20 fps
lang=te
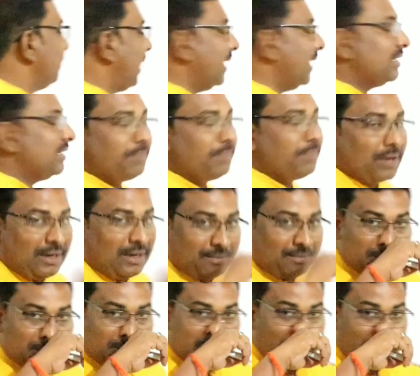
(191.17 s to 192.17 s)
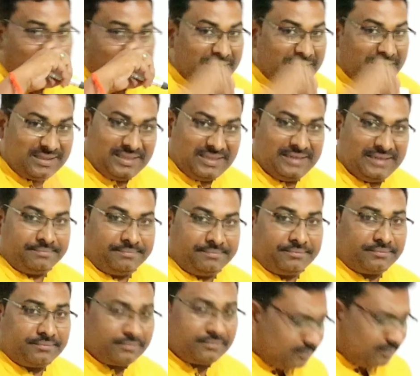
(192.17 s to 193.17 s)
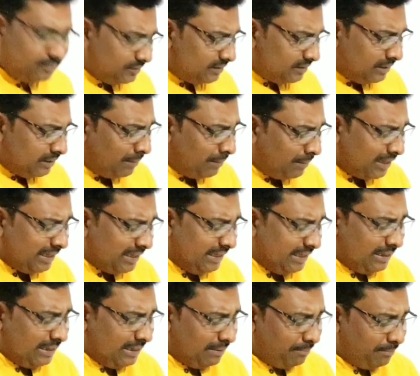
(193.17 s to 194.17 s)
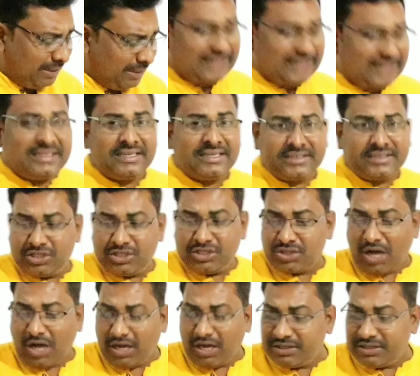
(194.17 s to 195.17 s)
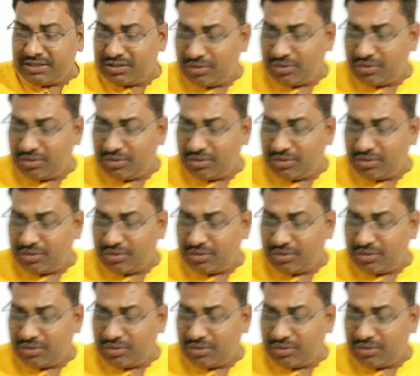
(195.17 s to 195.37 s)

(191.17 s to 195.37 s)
అగ్ని పురాణంలో చెప్పబడింది మరి అందరికి తెలుసు ఆధునిక